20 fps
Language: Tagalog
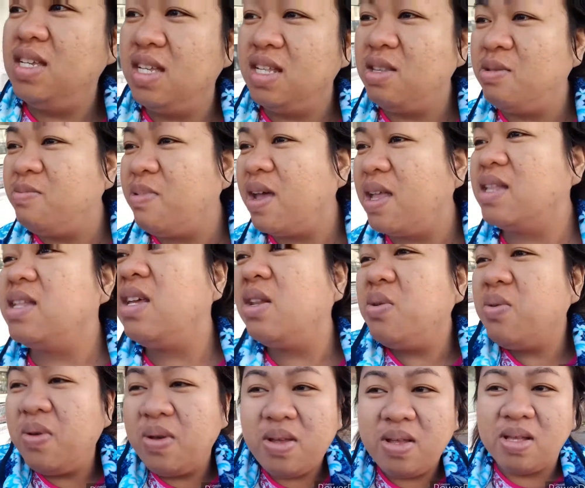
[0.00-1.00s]
It's better
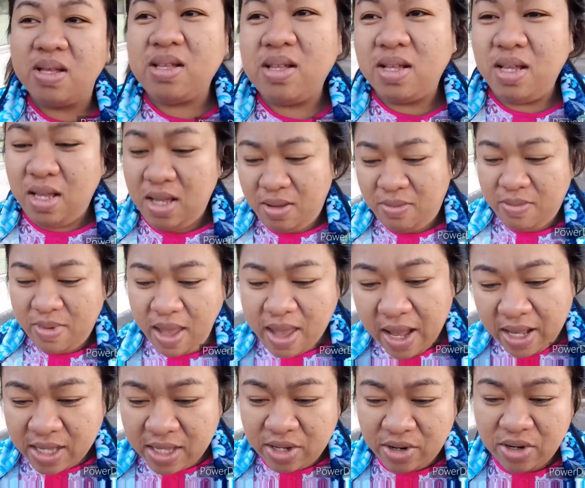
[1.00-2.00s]
we'll have
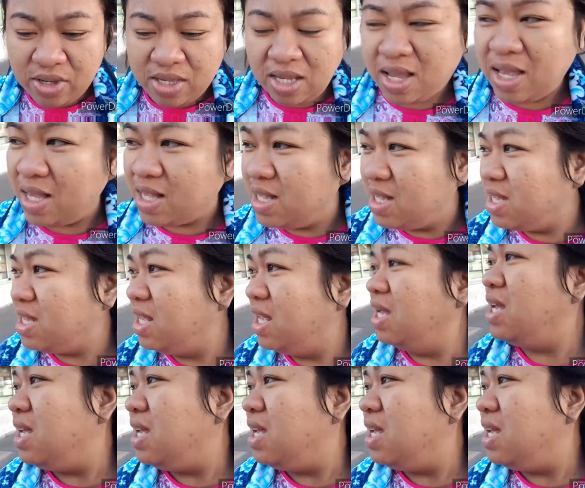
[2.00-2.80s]
exercise.